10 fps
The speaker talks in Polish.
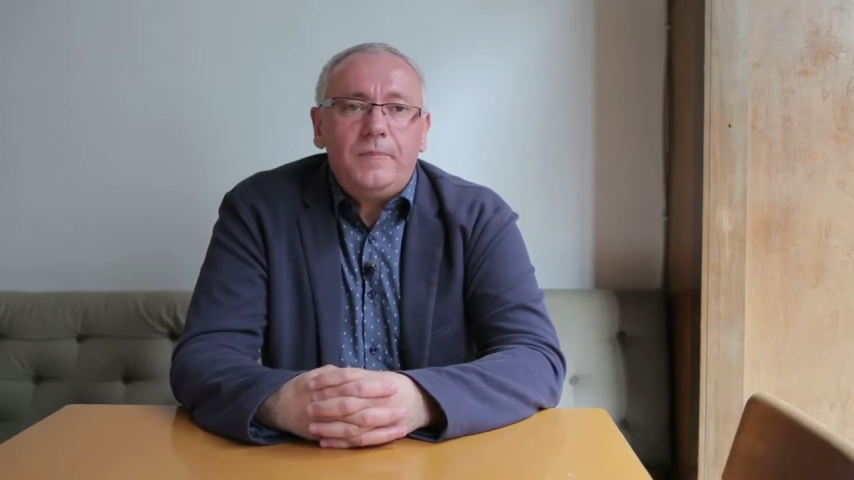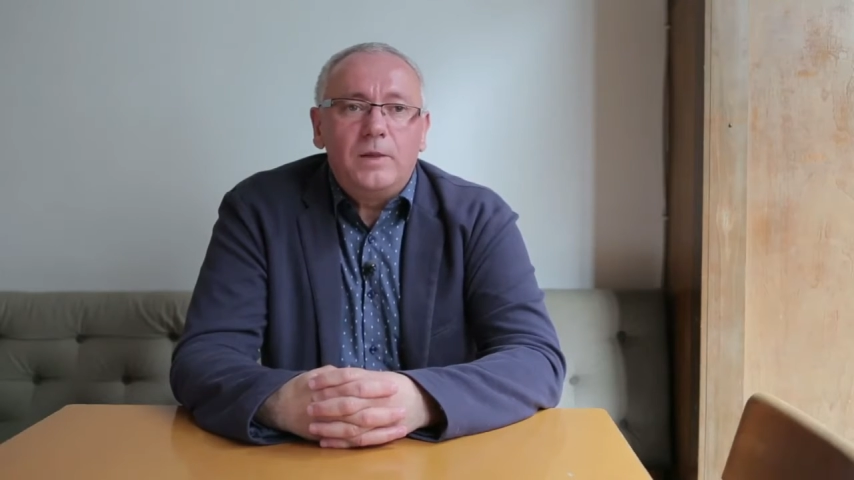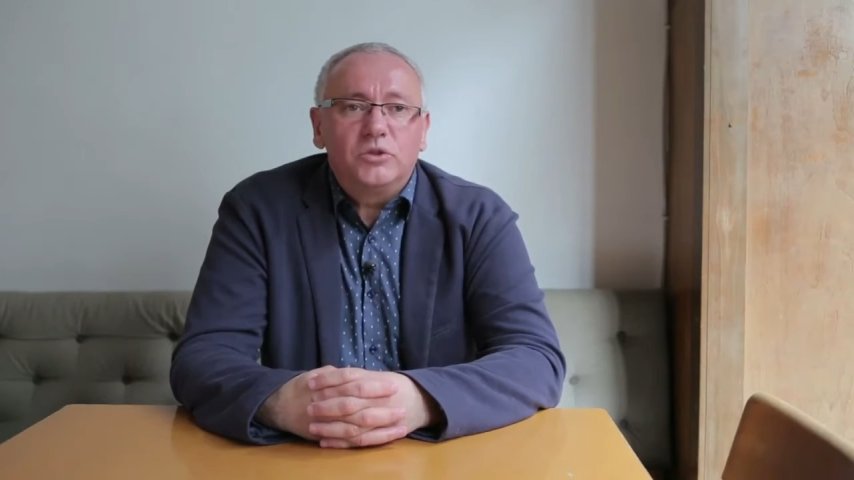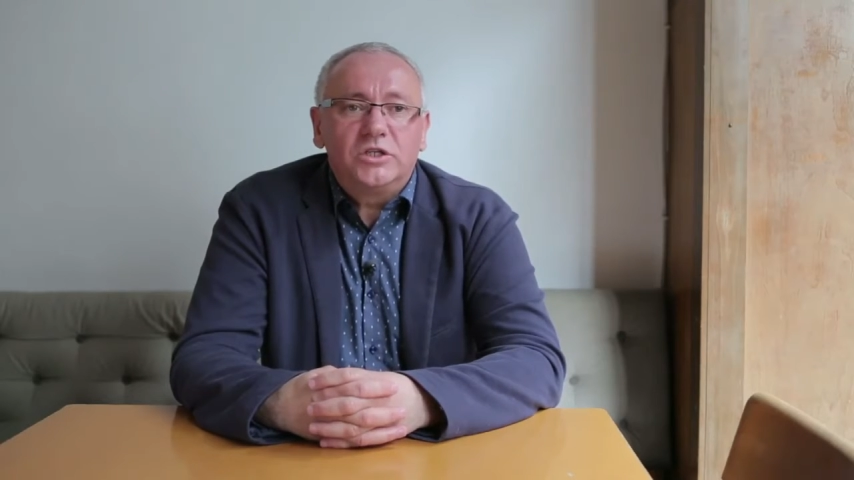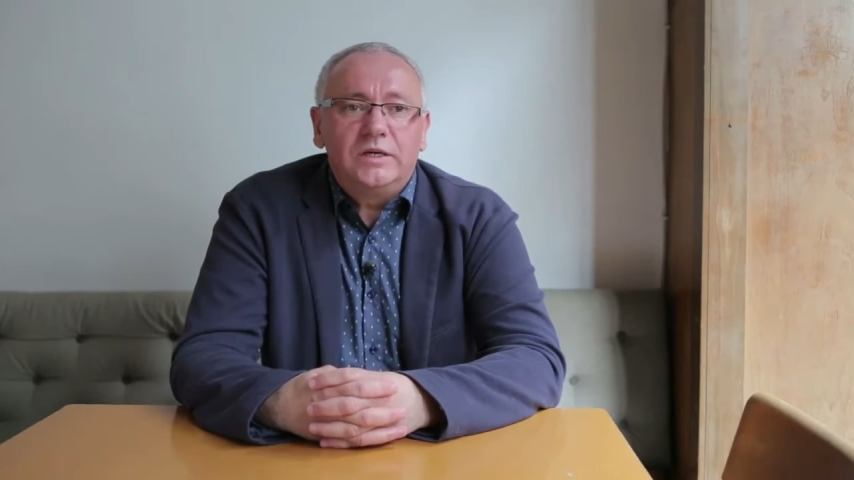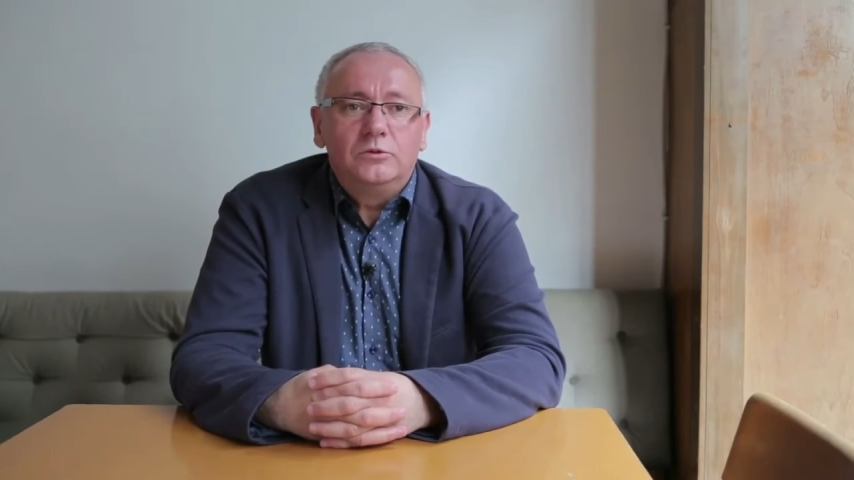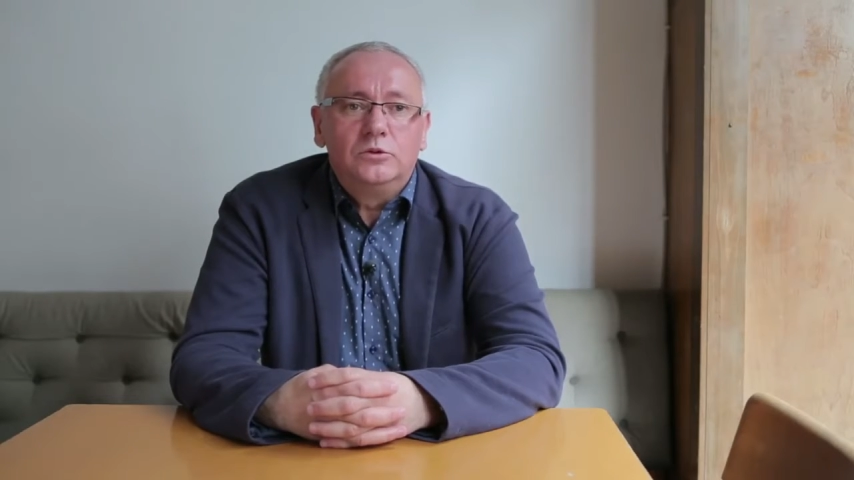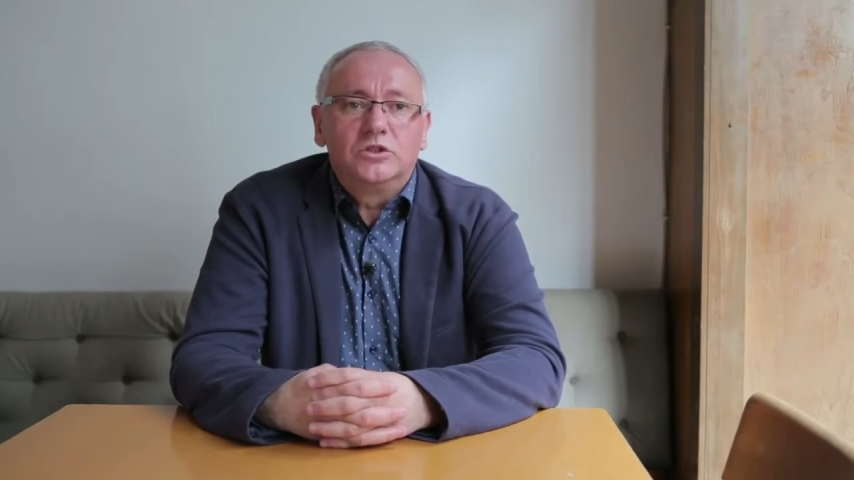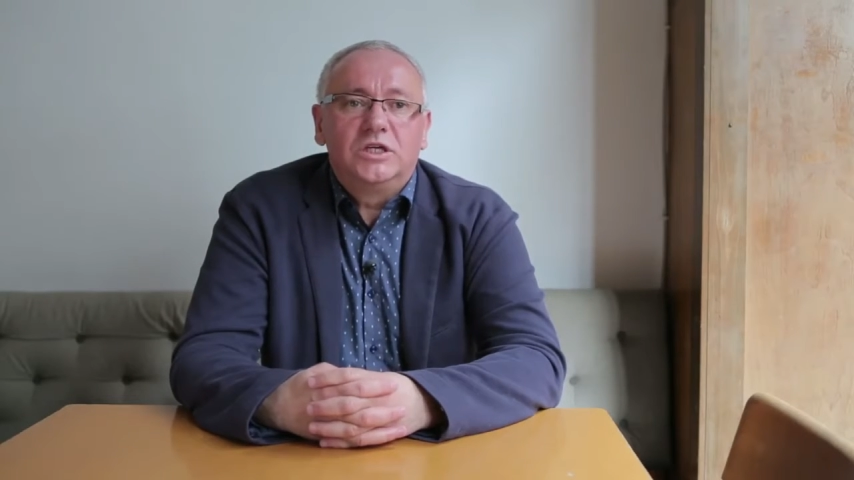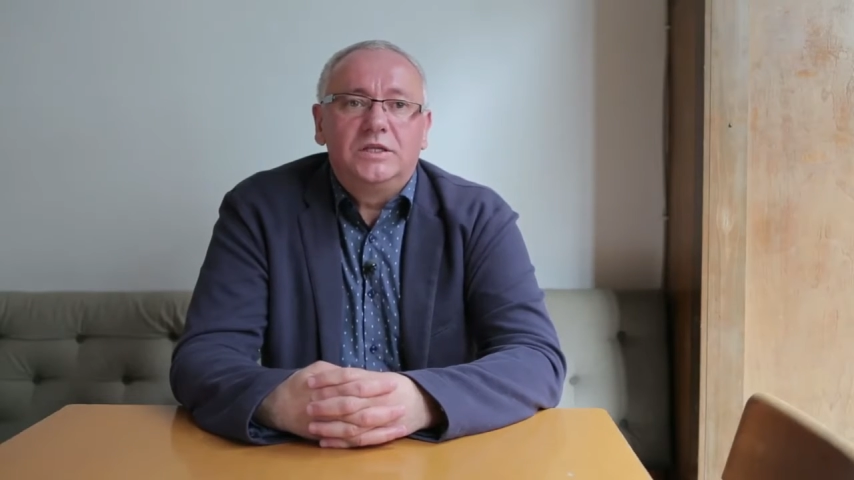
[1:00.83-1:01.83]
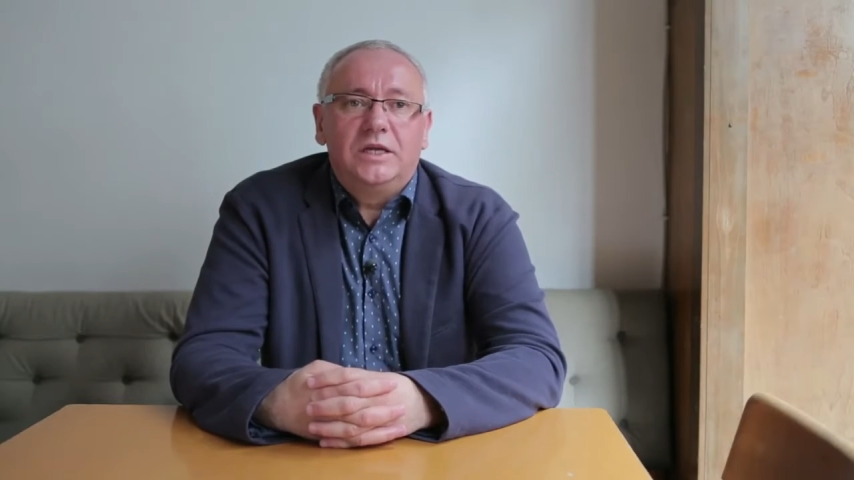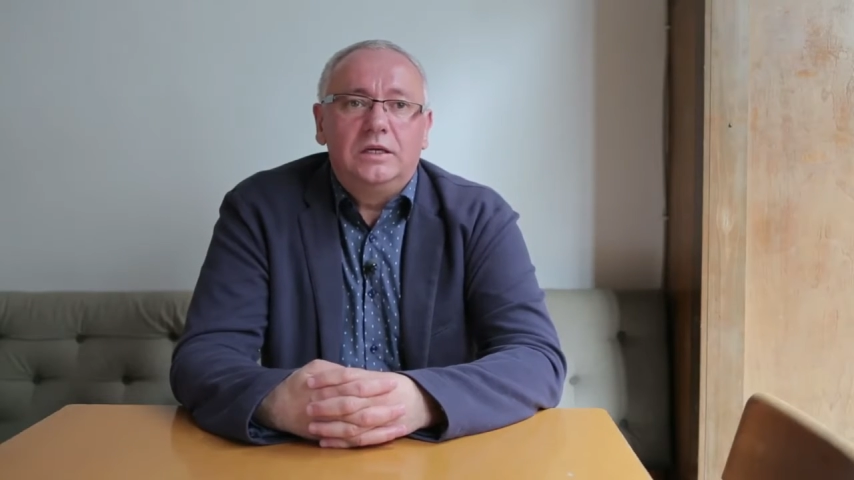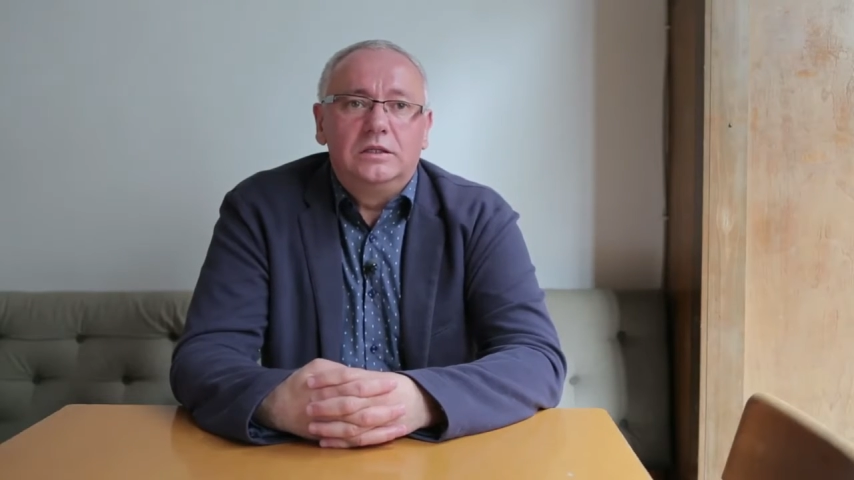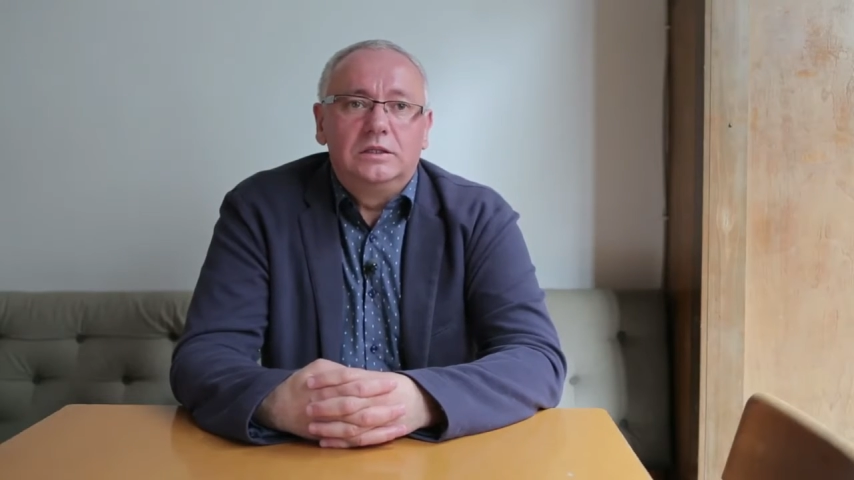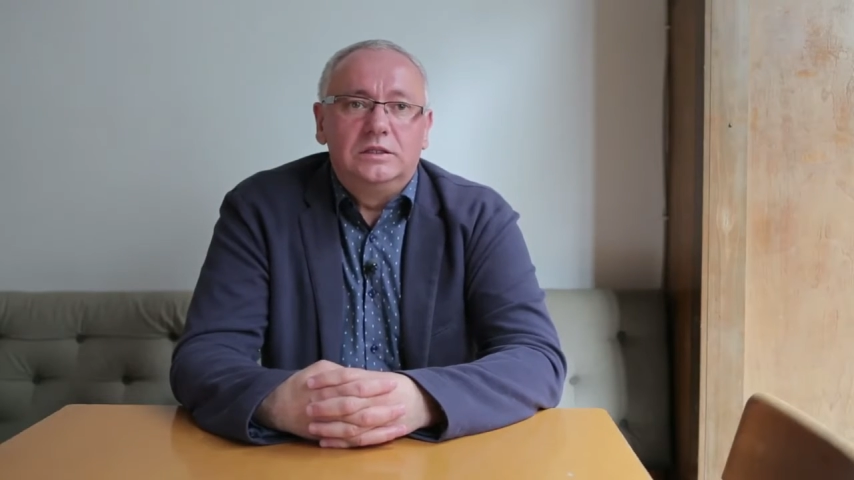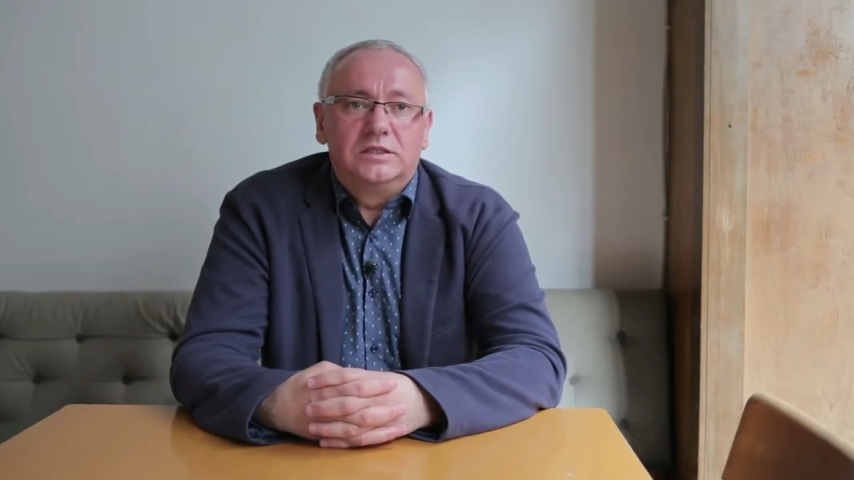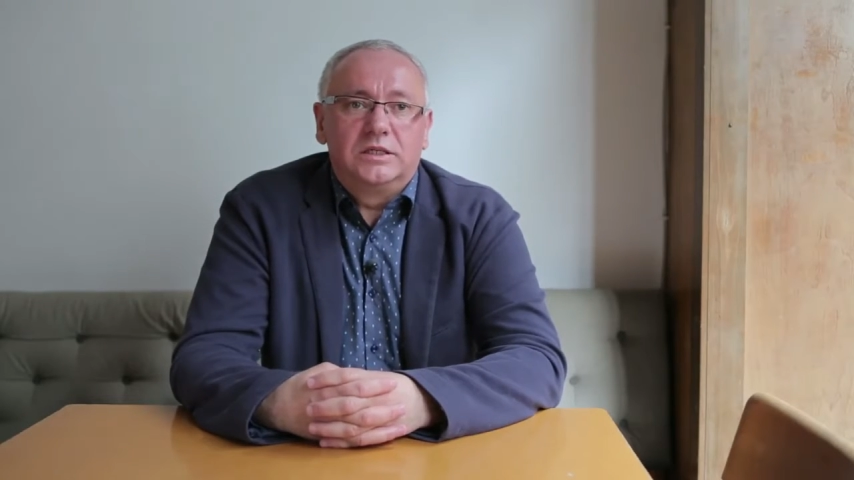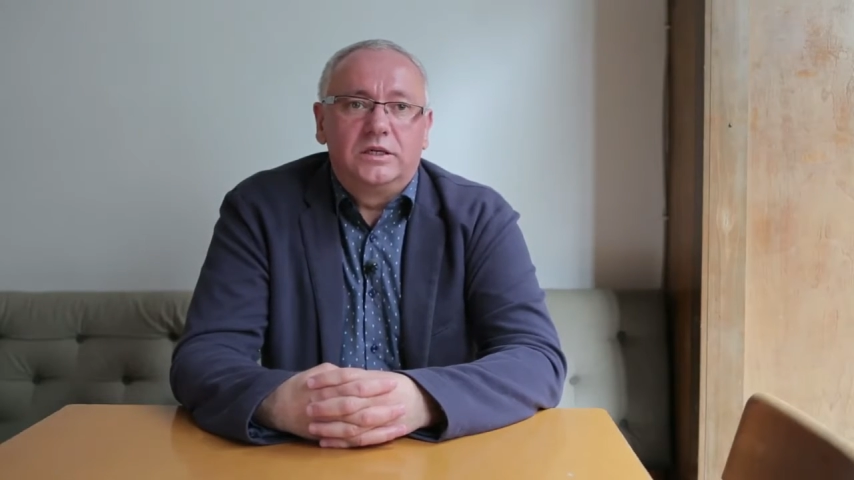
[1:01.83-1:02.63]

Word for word: no, posiadają dużą analizę